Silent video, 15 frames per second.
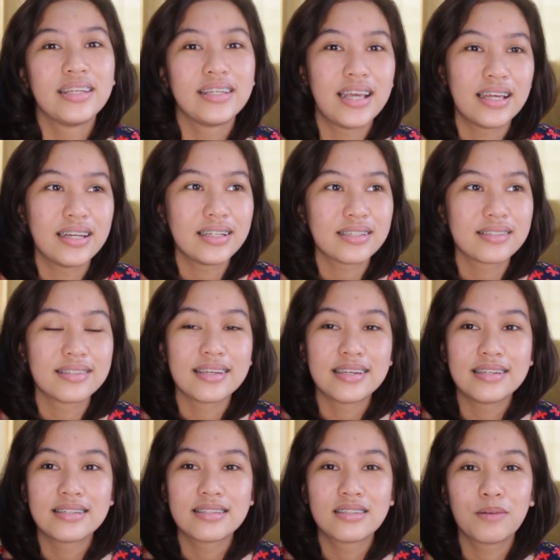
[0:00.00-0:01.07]
ang nangyari kasi
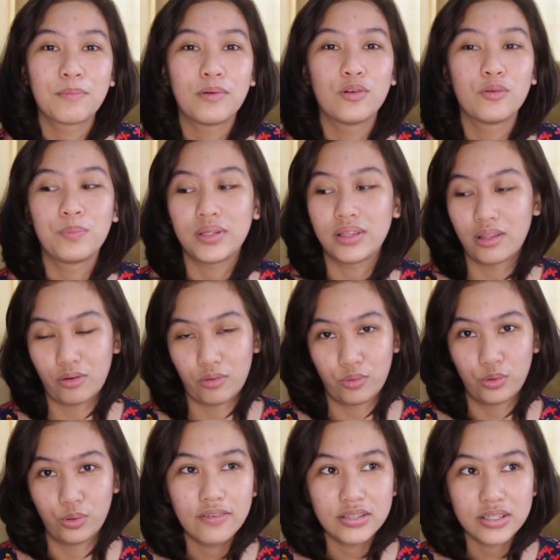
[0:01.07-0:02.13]
is, nagpagupit
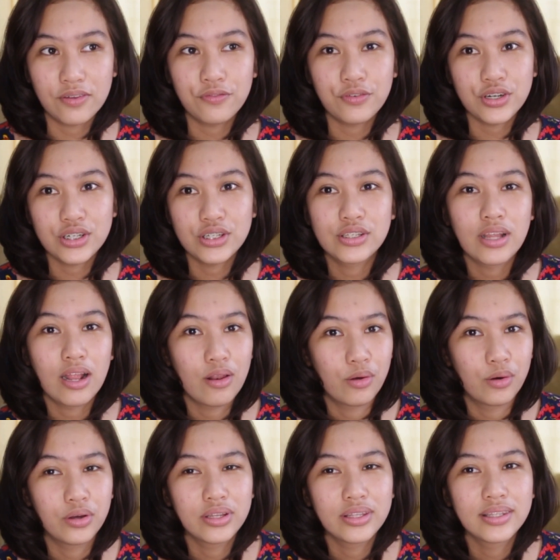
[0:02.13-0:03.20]
ako sa first
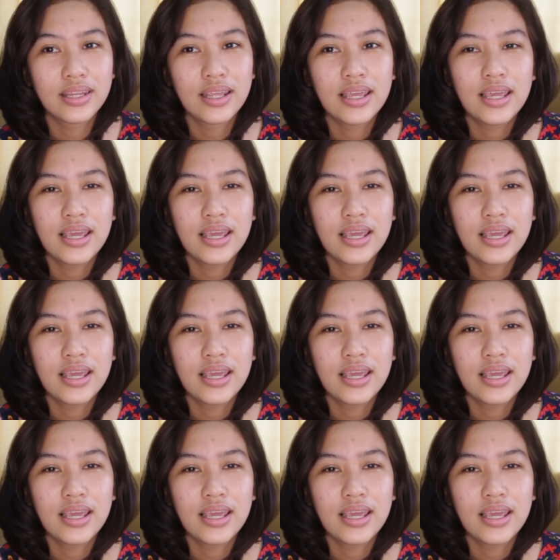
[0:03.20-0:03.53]
salon,